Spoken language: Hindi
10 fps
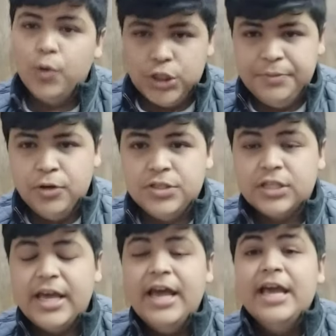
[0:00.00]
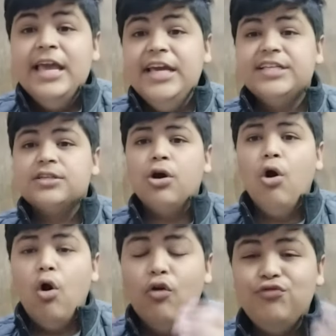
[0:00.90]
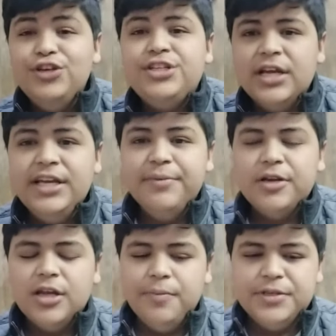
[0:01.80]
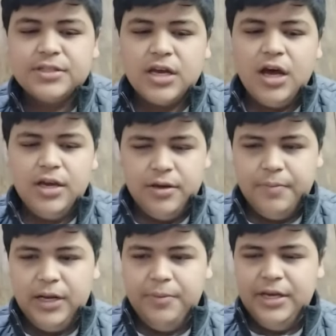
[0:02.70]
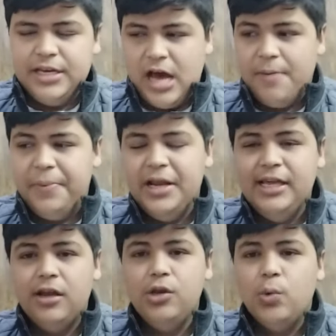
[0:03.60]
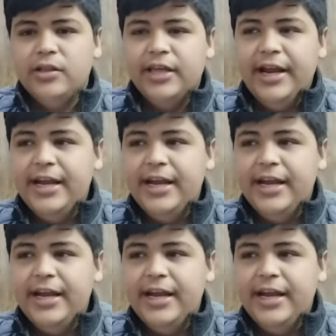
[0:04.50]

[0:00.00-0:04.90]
कुछ भी हो सकता है इसका ऑफिशियली मतलब इसका मतलब ये यहाँ पे लीक नहीं हुआ था